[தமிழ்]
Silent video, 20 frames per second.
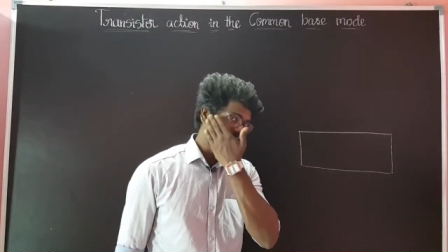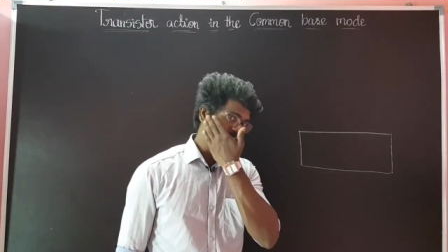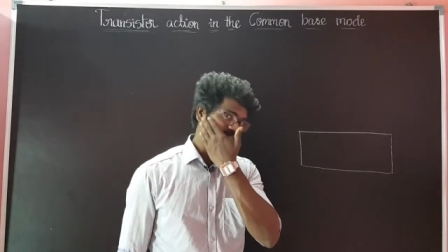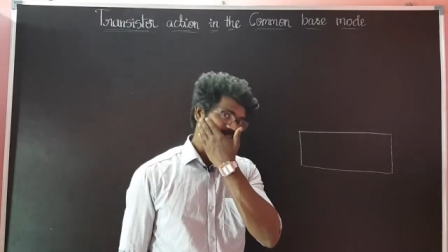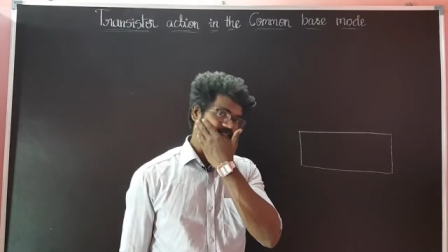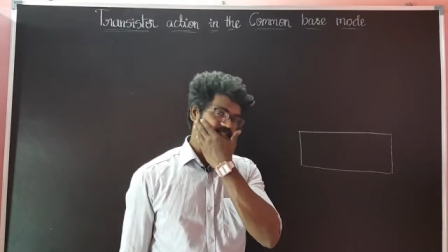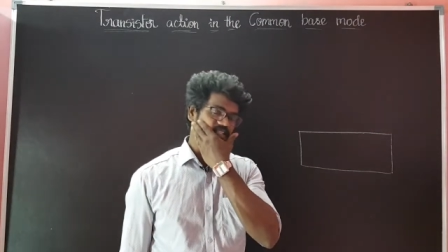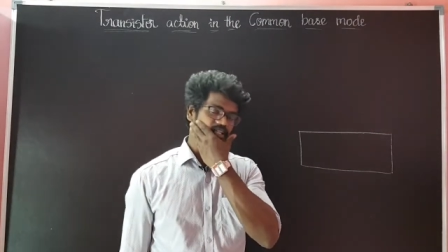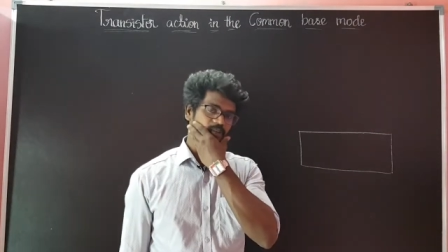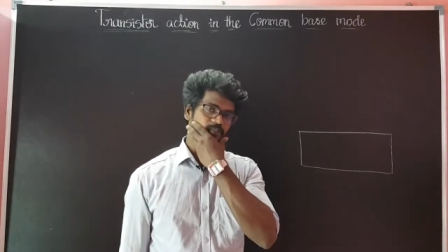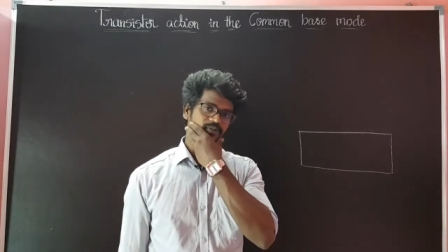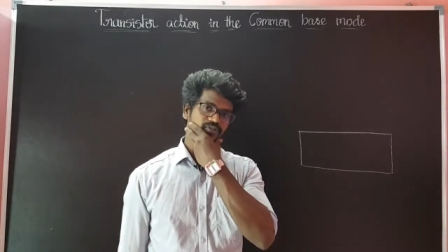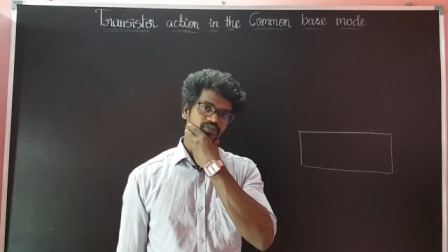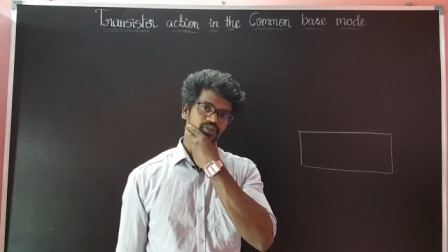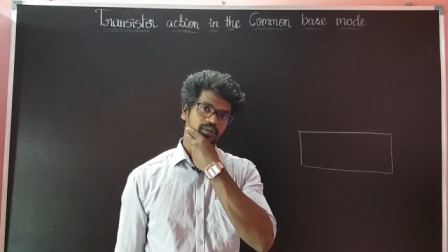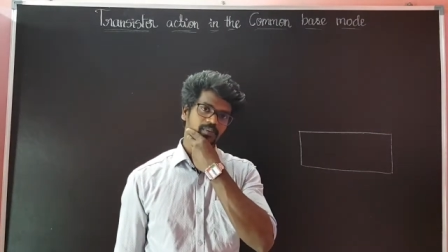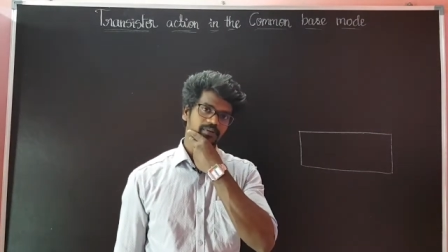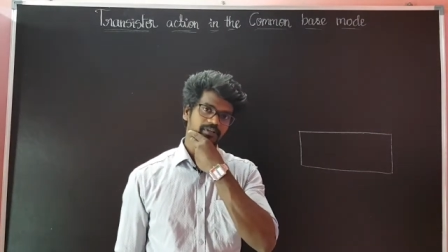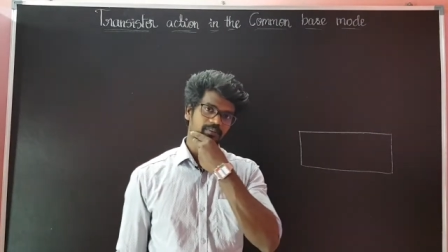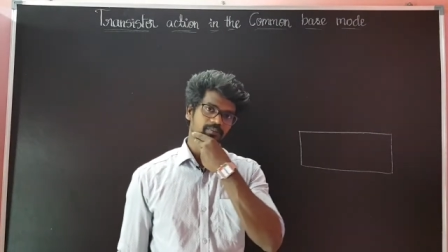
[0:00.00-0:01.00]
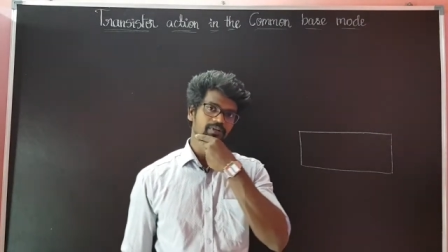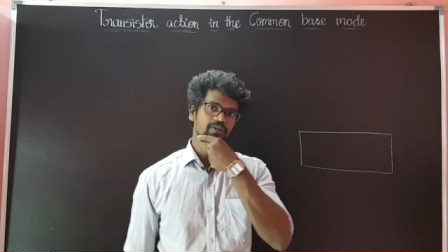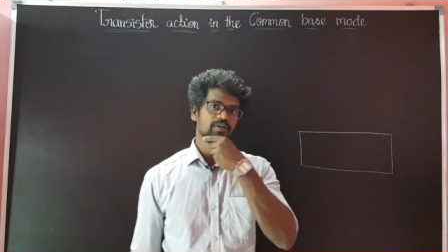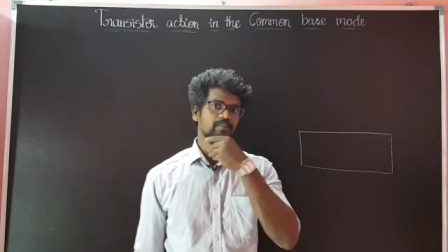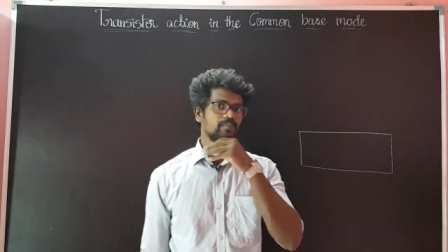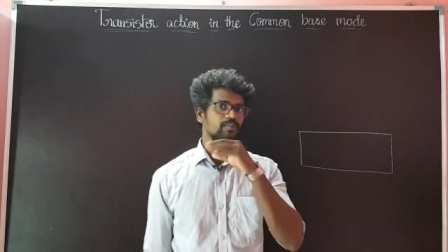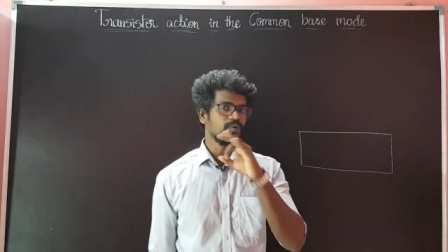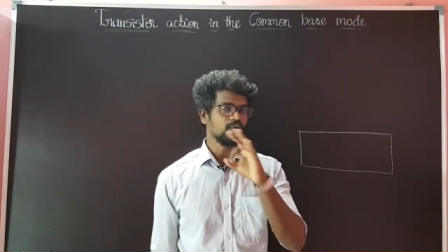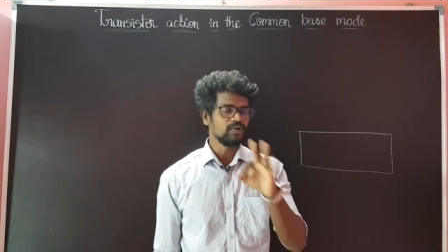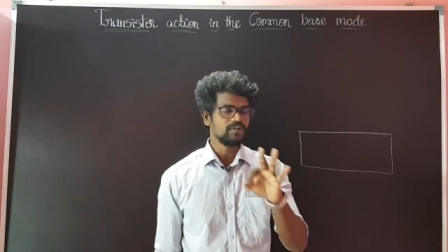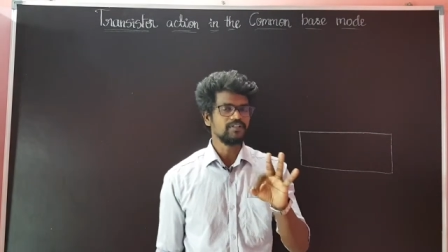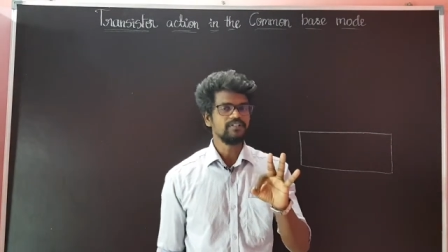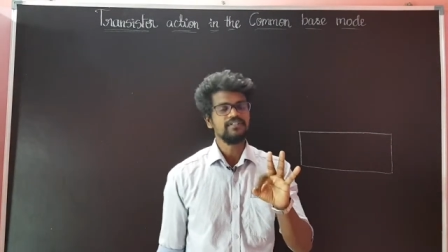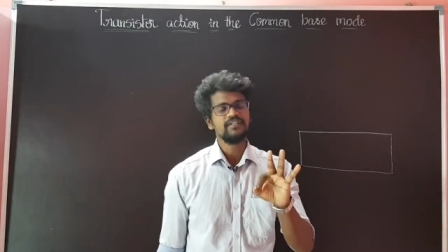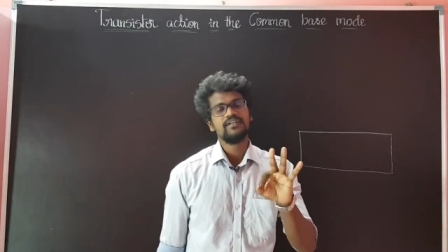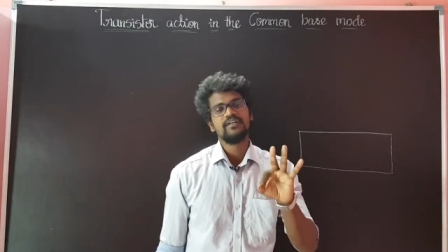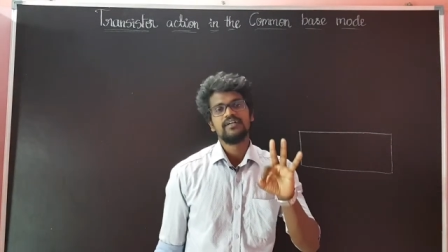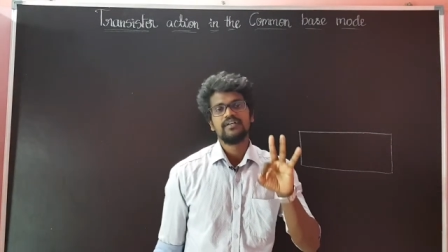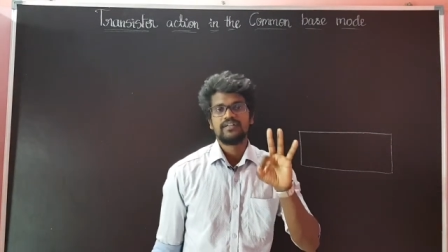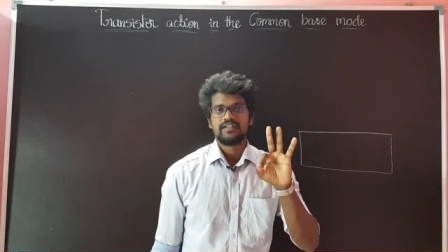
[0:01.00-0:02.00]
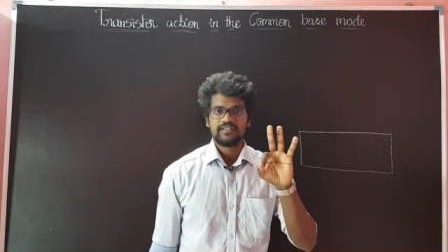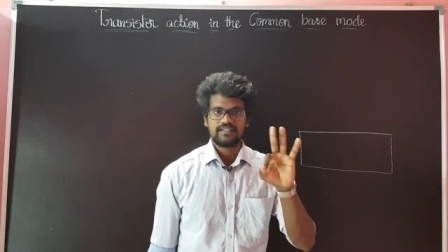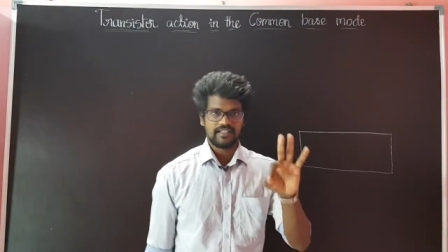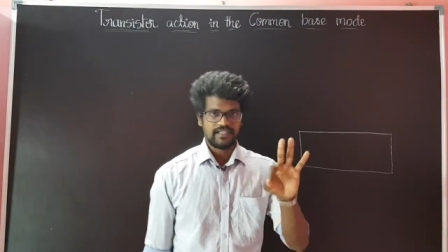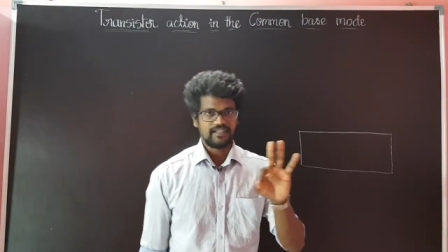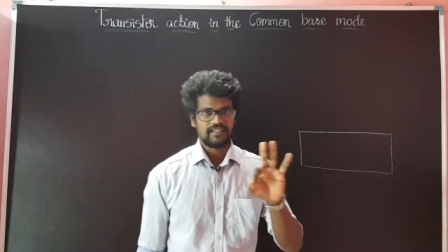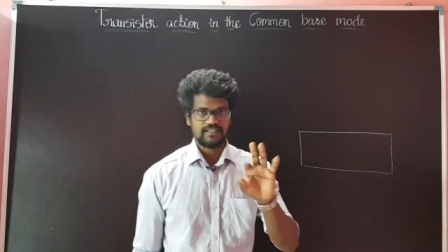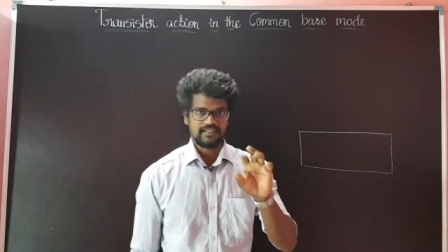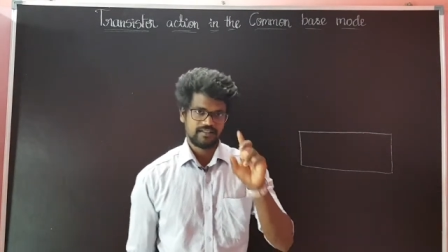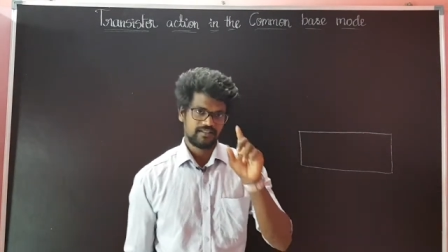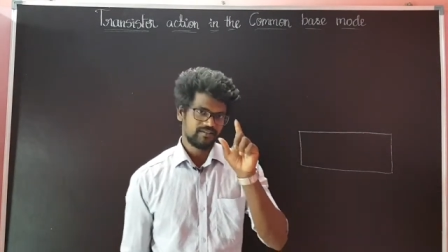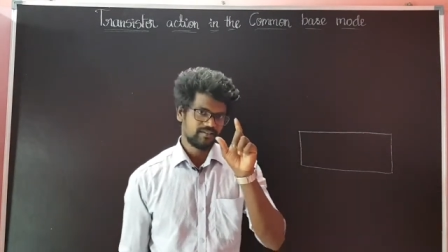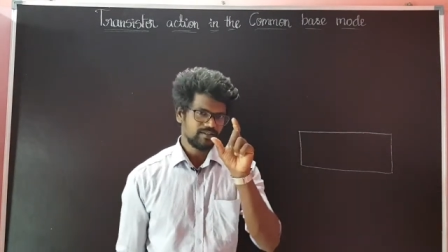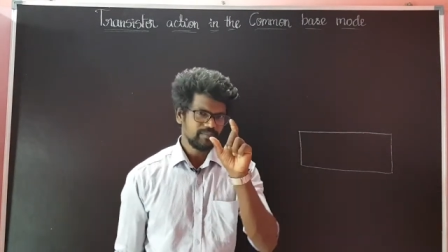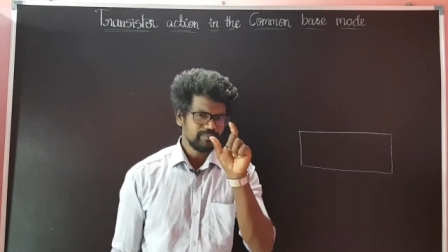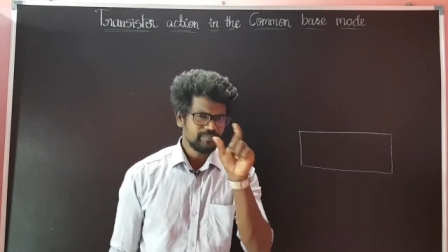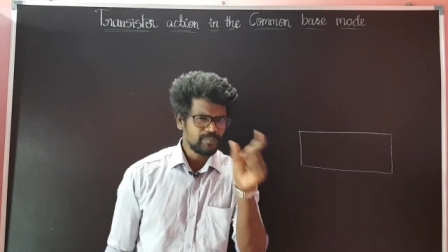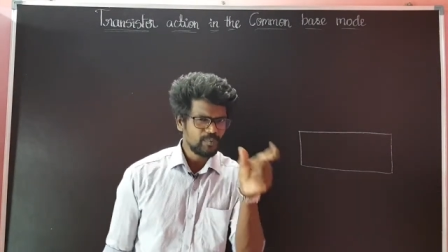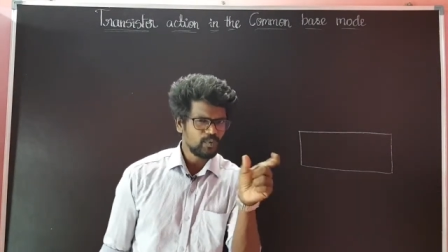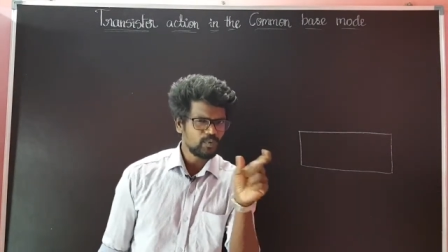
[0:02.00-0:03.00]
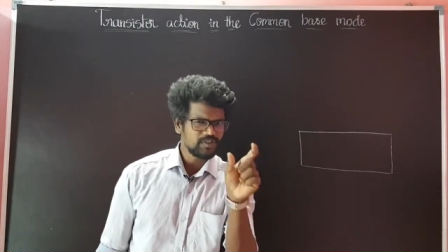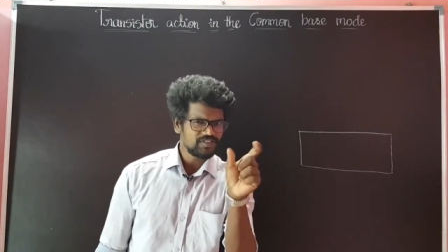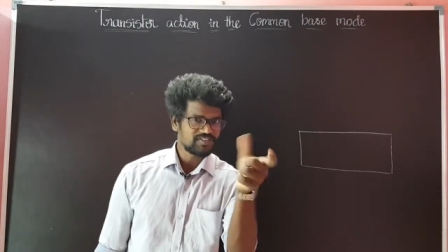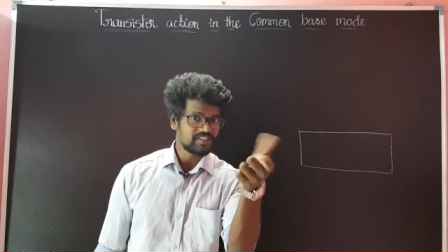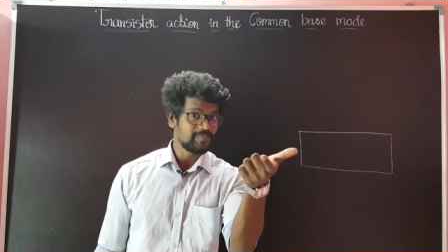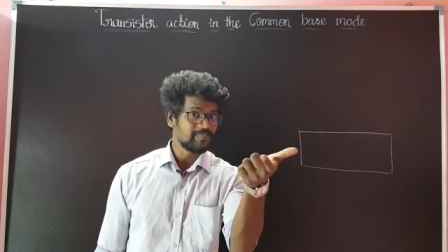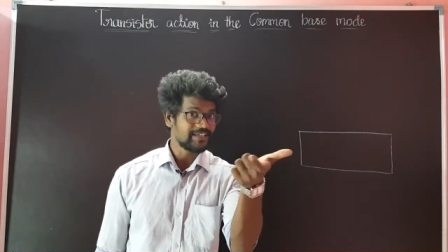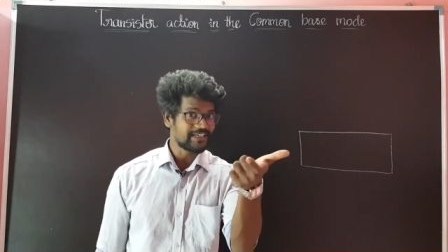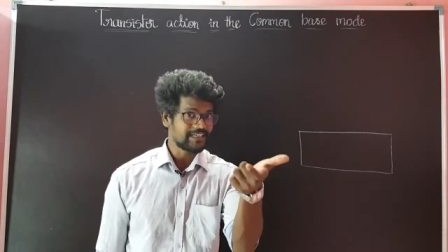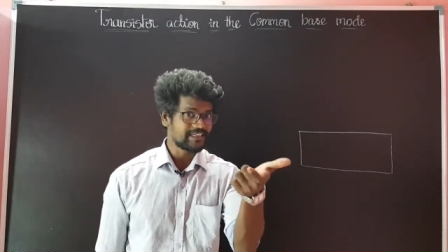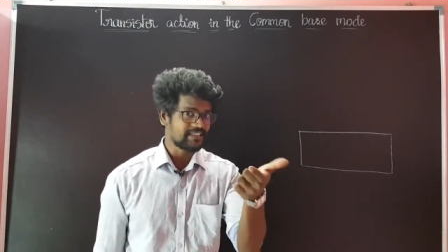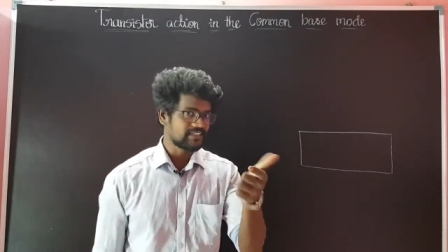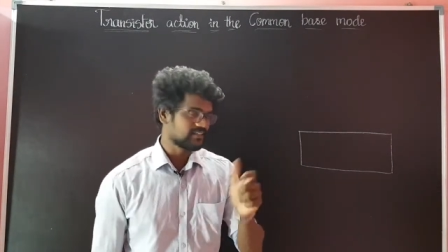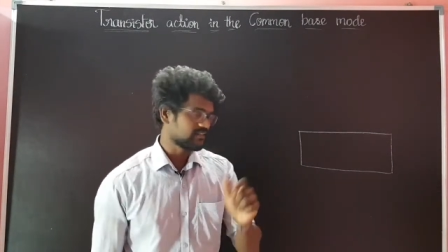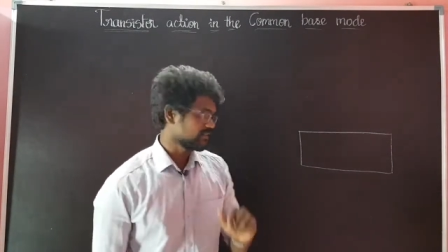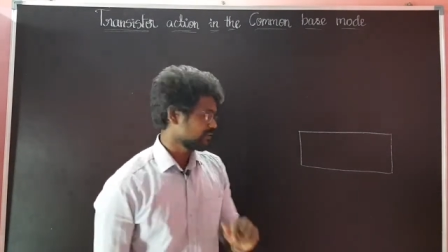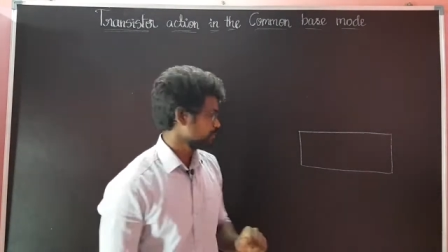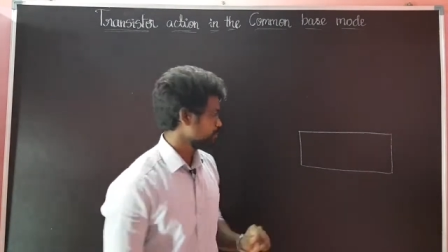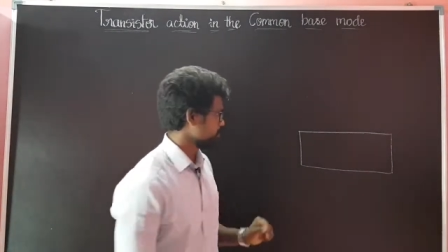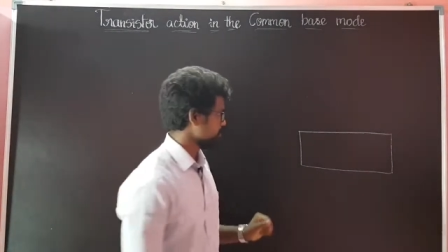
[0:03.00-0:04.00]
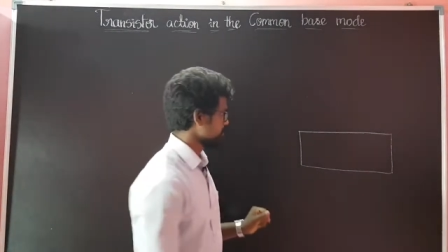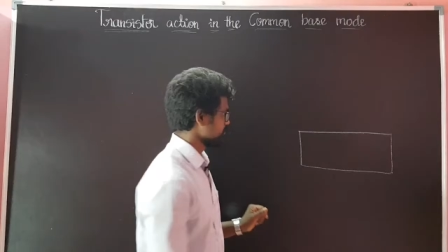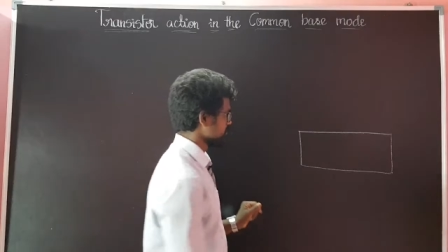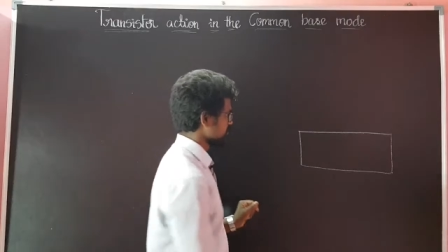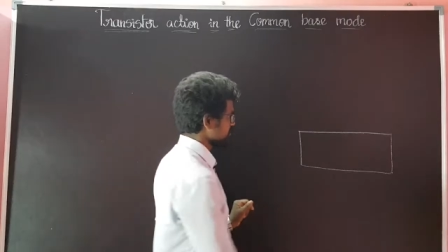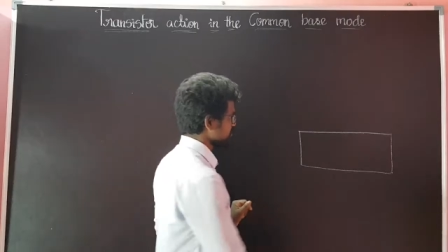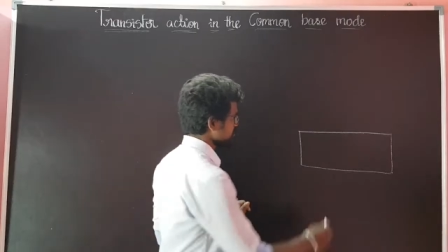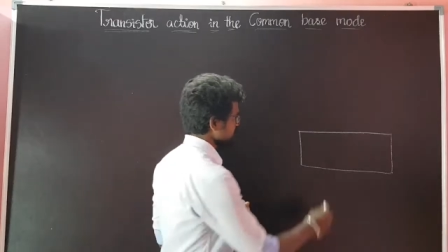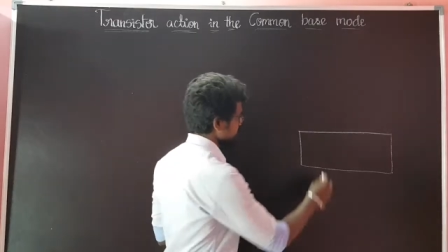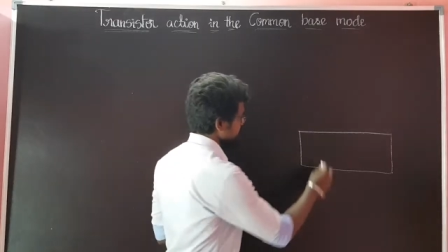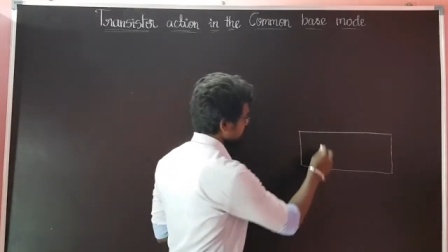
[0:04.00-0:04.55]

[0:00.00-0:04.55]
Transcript: டிரான்சிஸ்டர் அப்படின்னு சொல்லும்போது நமக்கு மூணு அதாவது மூணு செமிகண்டக்டர் ஒன்று வந்து